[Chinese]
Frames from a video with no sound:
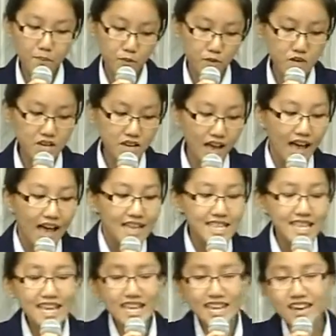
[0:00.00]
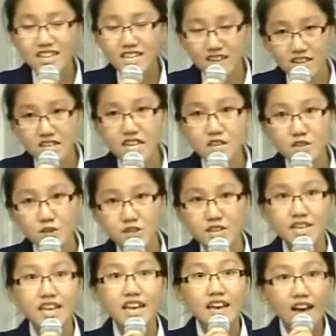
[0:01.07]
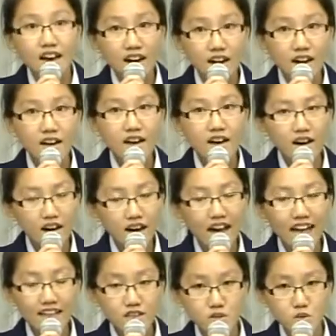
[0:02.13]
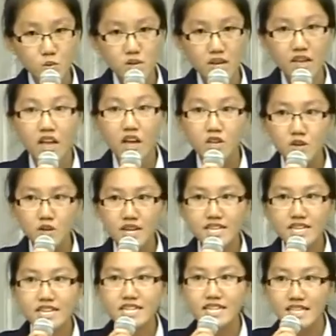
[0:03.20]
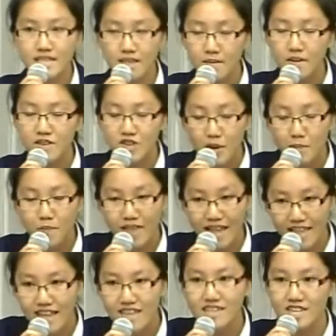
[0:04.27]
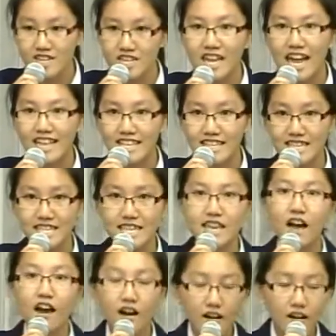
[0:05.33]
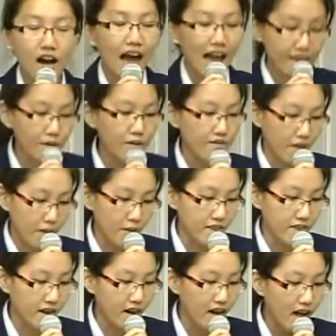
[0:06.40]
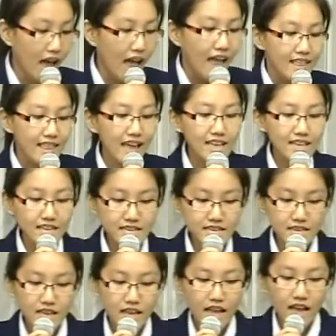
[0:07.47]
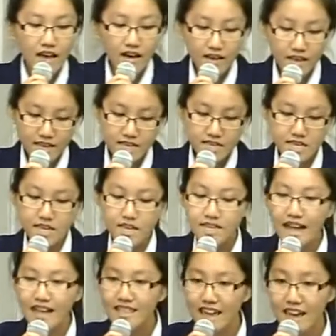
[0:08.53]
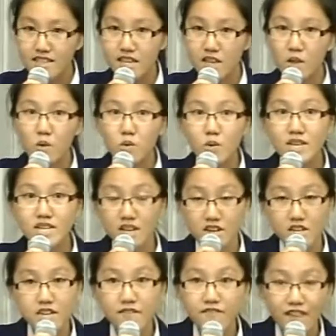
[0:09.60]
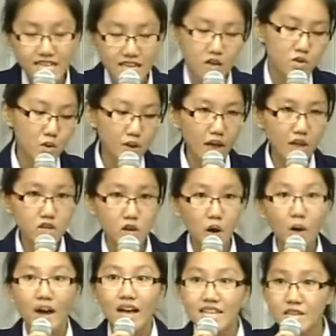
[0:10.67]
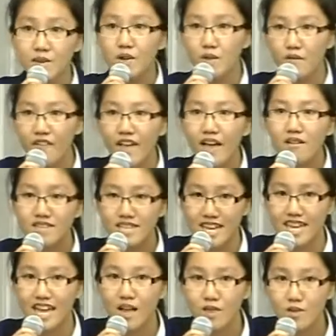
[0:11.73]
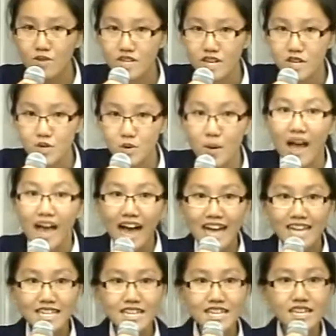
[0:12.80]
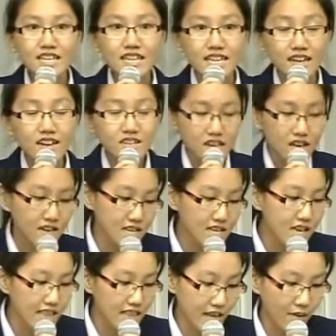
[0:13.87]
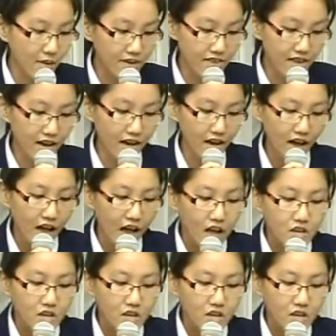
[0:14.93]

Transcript: 不是。现在一个城市崛起和和它的组成却是。却不单单只是它的经济，而还有人文呢。但因因此，当两者都对城市非常重要的时候，请问对方要怎样论证出它是一个城市的灵魂呢？